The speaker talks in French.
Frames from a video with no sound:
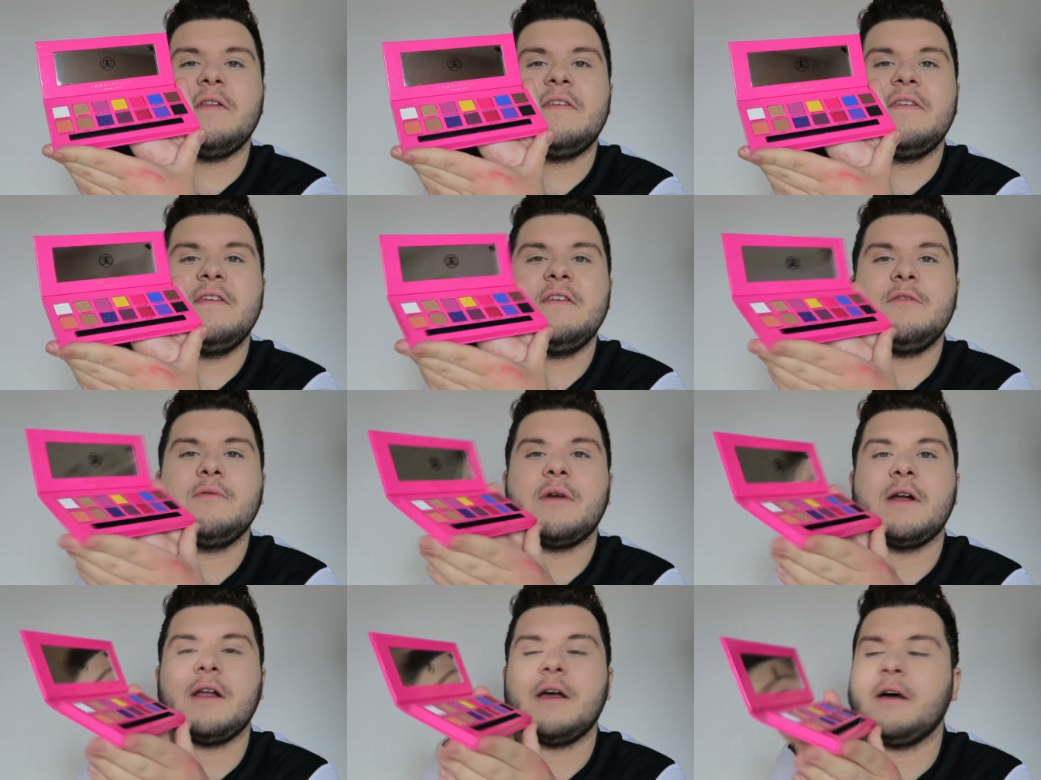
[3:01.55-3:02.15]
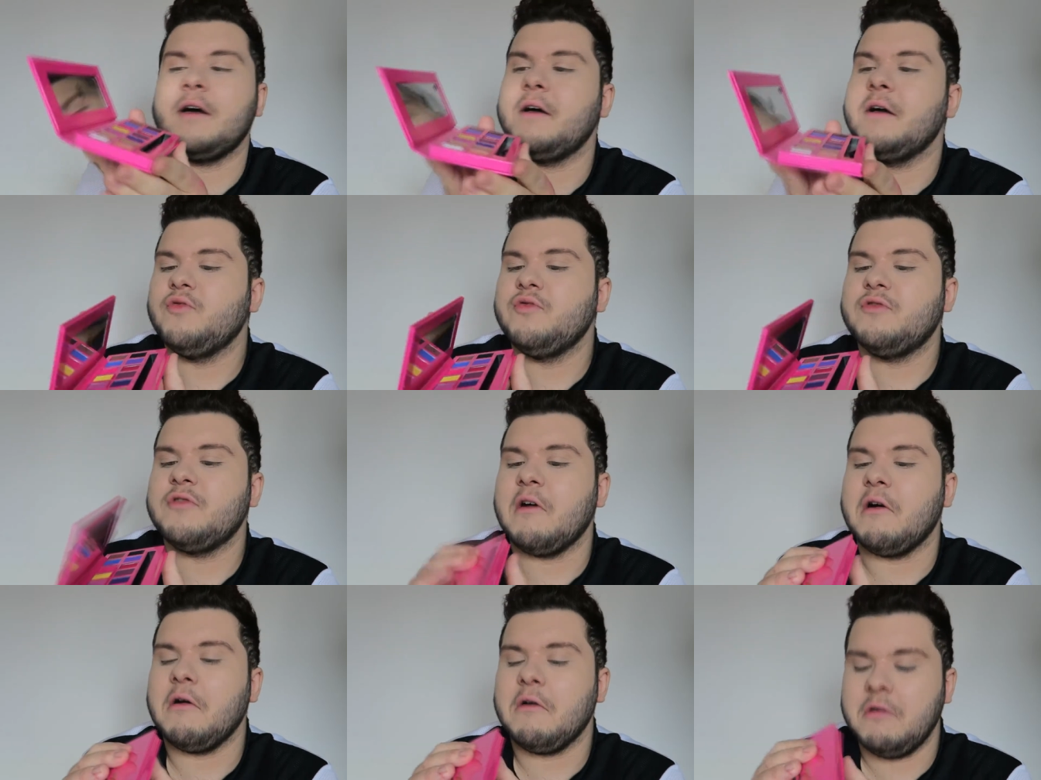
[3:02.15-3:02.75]
dise, voilà.
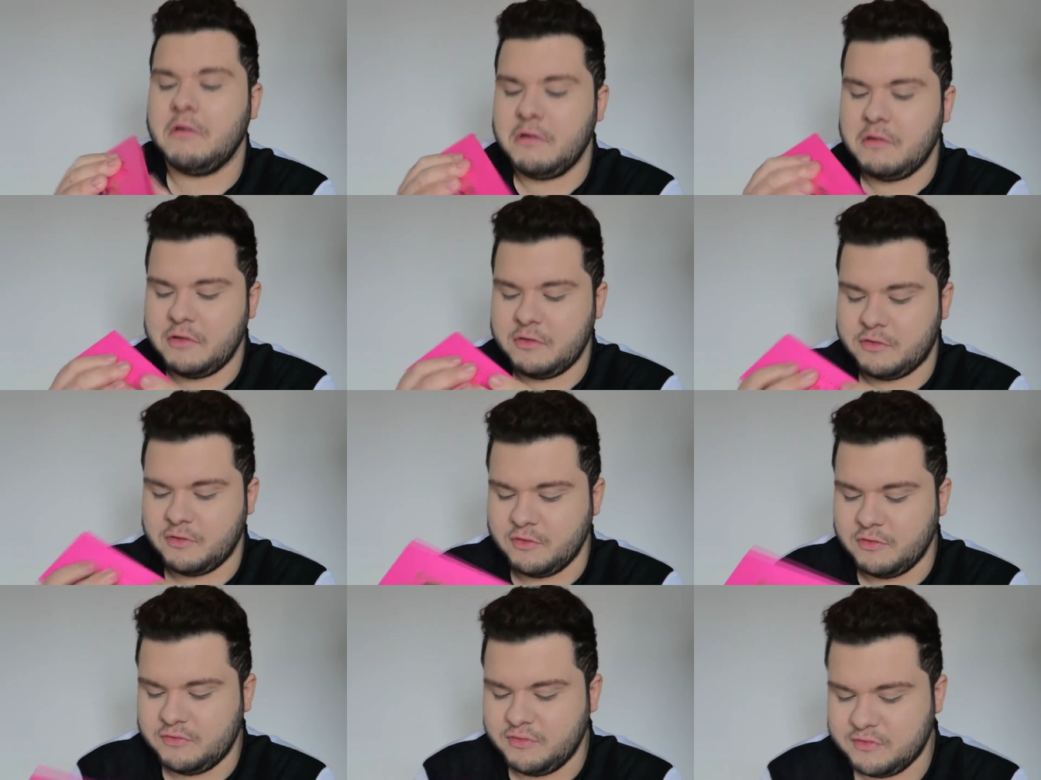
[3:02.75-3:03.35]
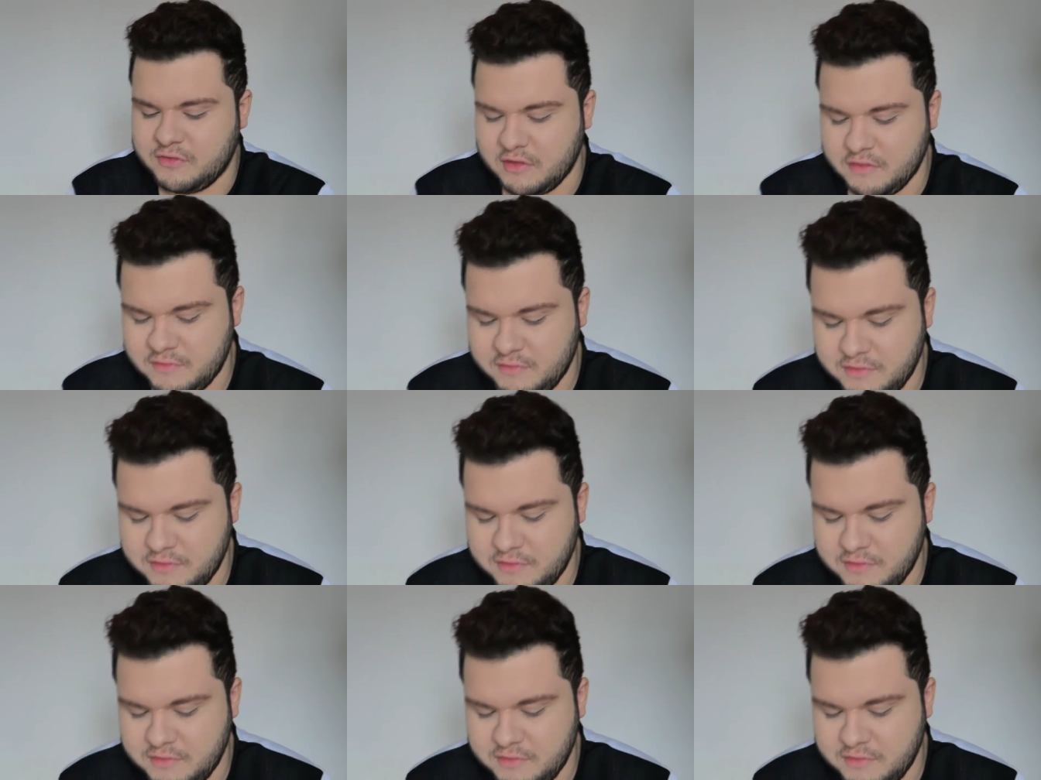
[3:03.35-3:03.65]
Tout en rose, tout en